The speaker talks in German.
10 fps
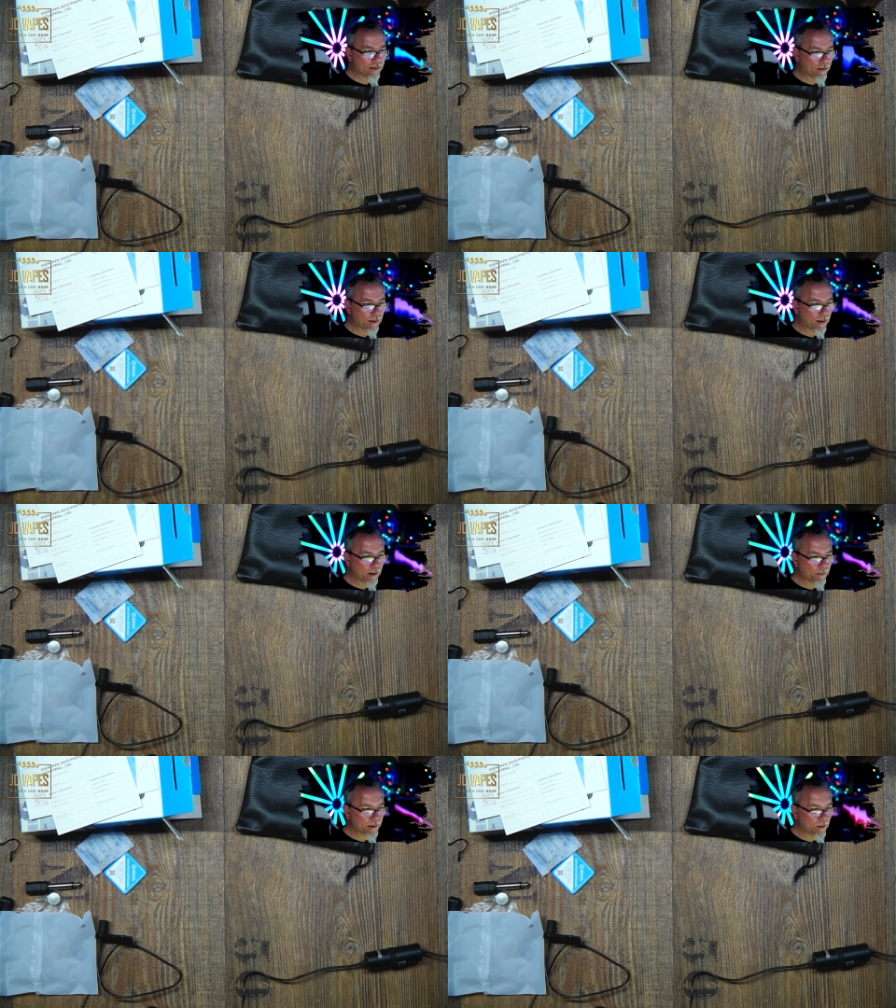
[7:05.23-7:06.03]
Es hat
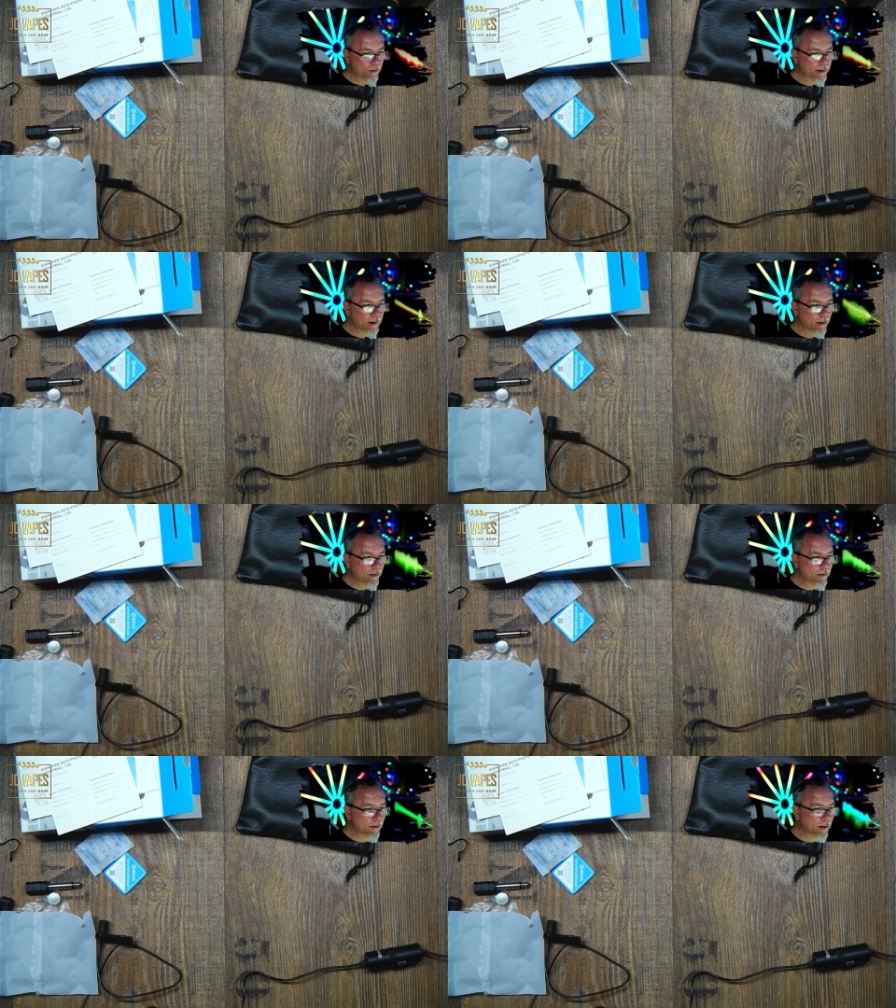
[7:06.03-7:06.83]
gerade etwas
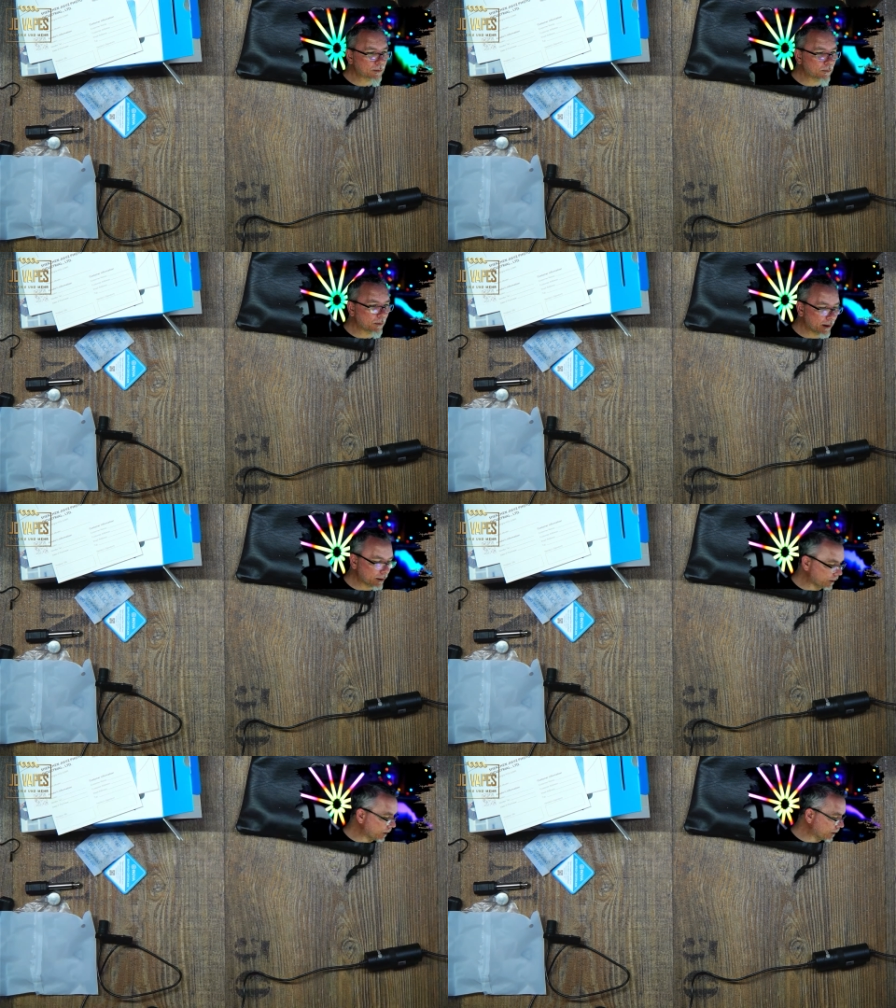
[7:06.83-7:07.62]
ausgesehen, dass man
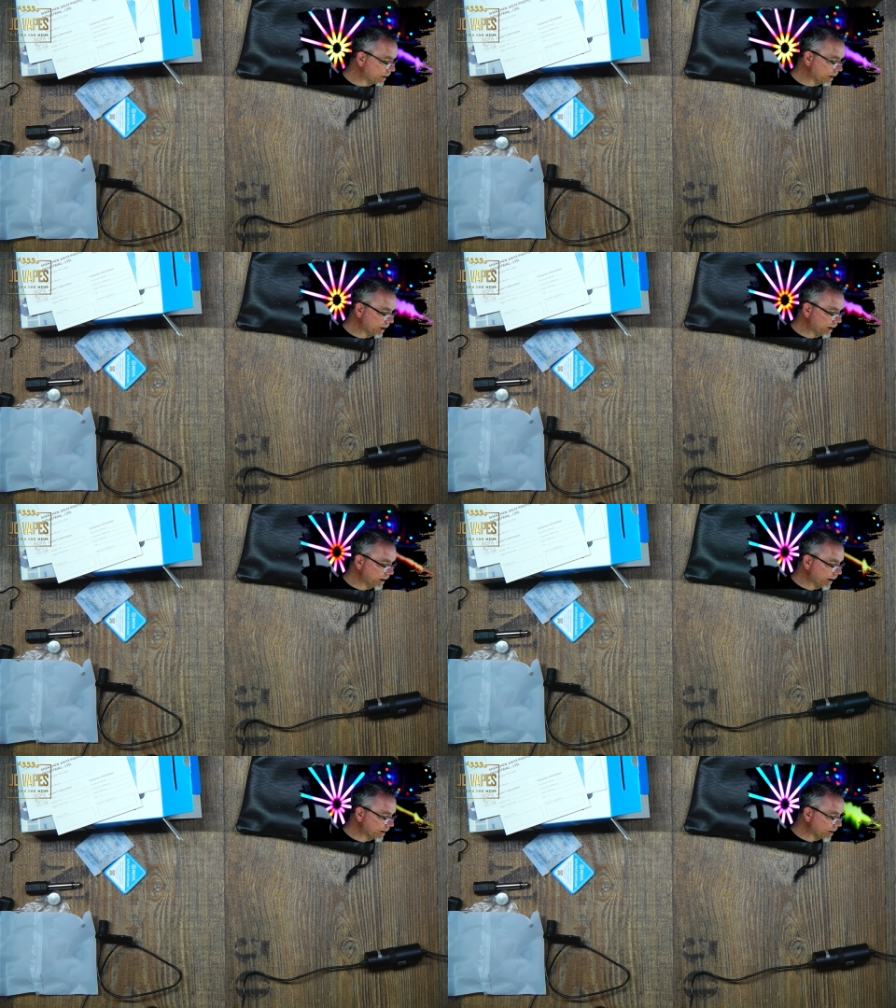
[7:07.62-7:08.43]
meinen könnte,
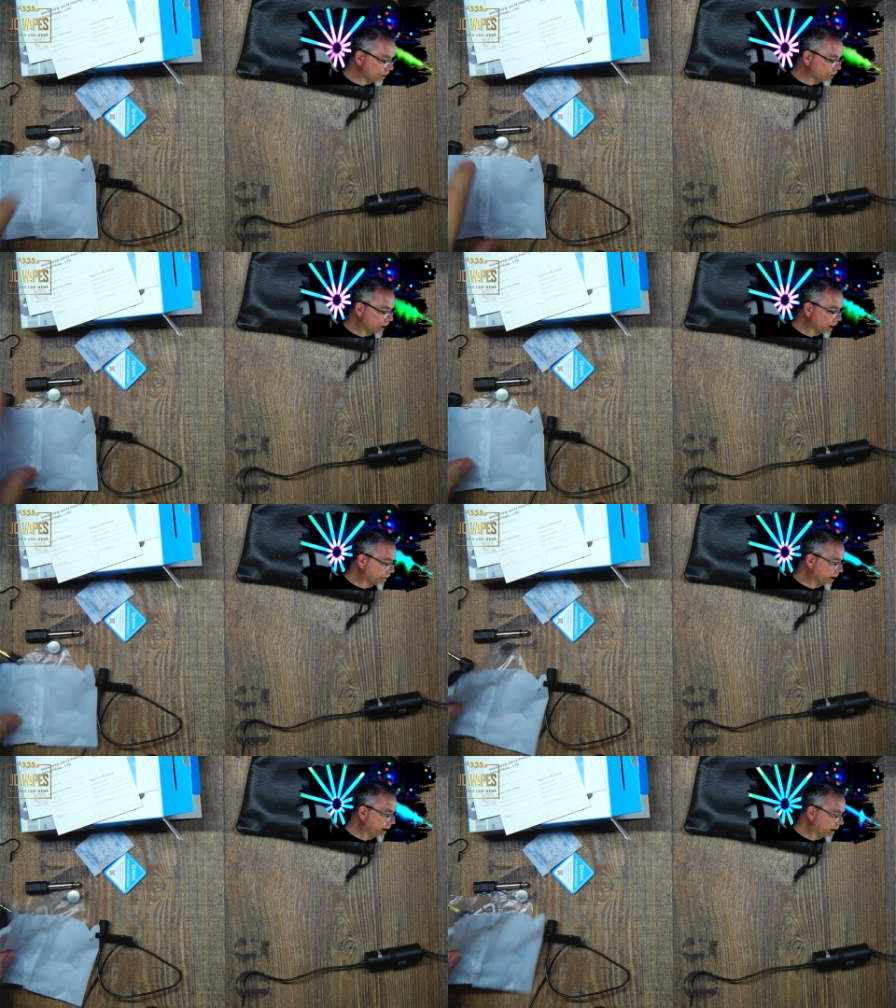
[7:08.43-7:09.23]
ich hätte einen
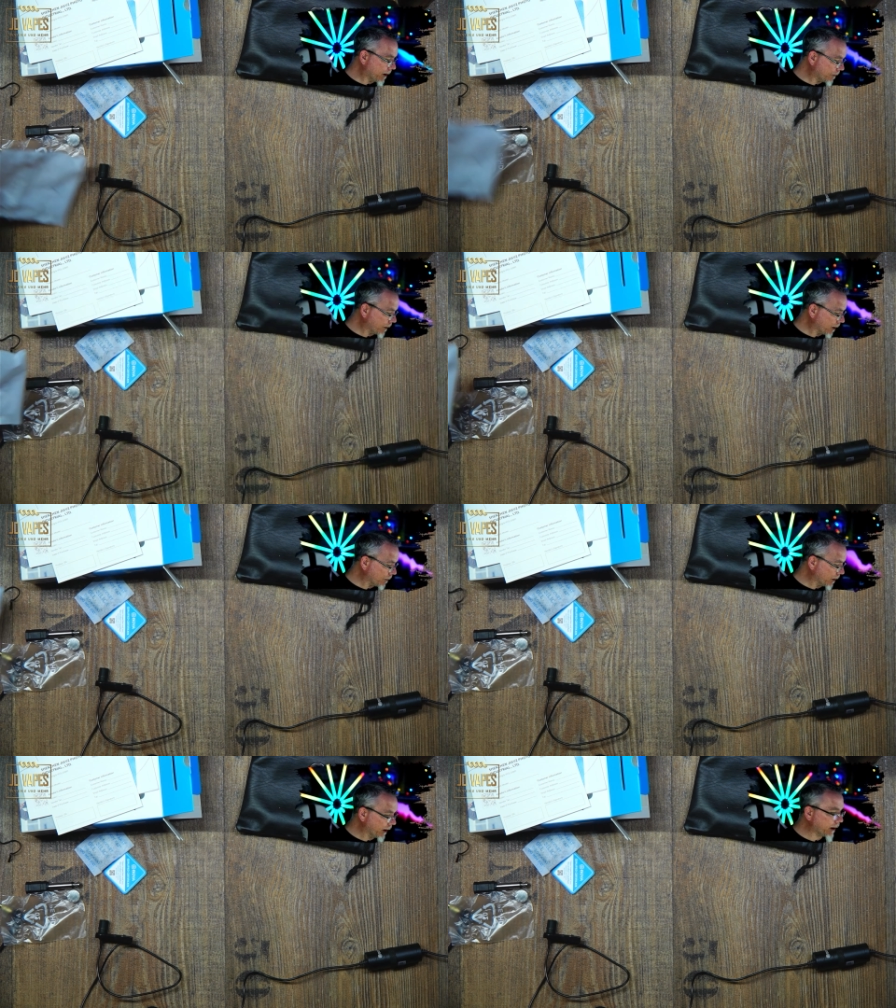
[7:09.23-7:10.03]
Ausschlagpegel, habe ich
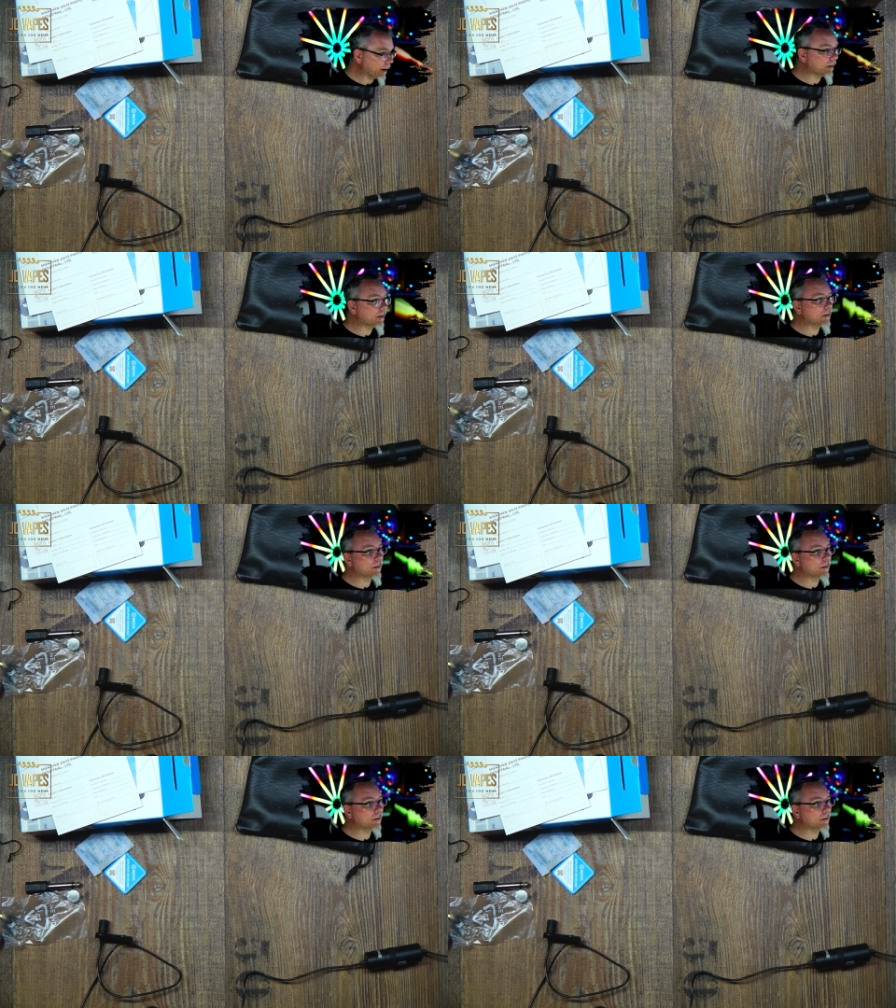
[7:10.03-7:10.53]
aber nicht.